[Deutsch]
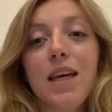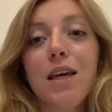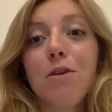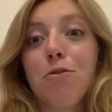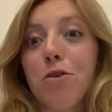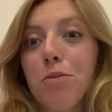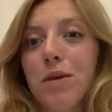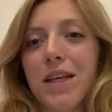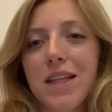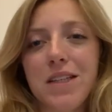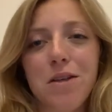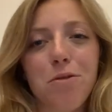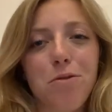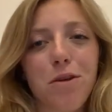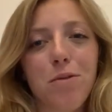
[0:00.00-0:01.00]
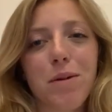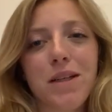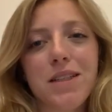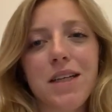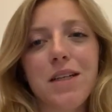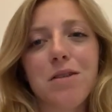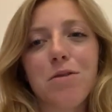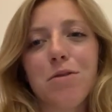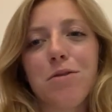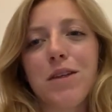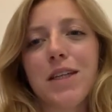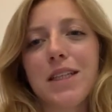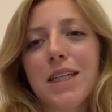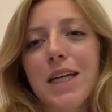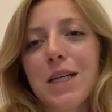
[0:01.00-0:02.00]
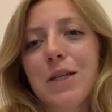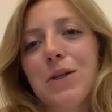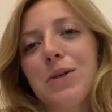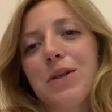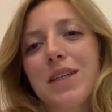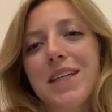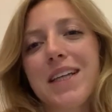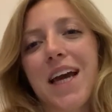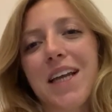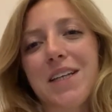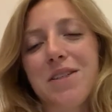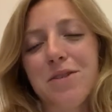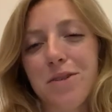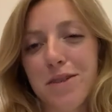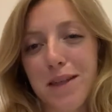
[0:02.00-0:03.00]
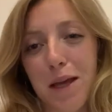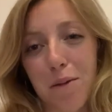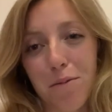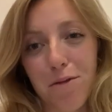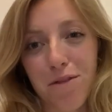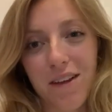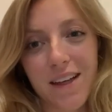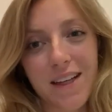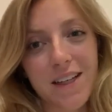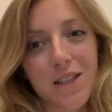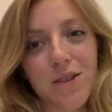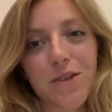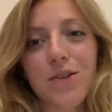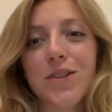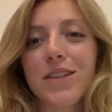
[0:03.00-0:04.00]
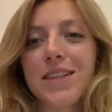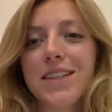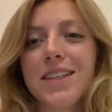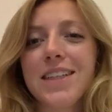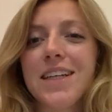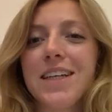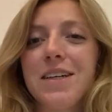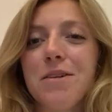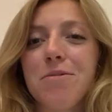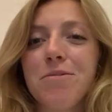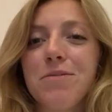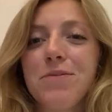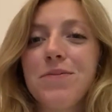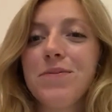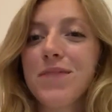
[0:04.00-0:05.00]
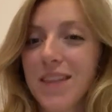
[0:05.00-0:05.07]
fühle mich jetzt auch viel besser. Also vielen Dank und ich kann es nur sehr empfehlen und ähm,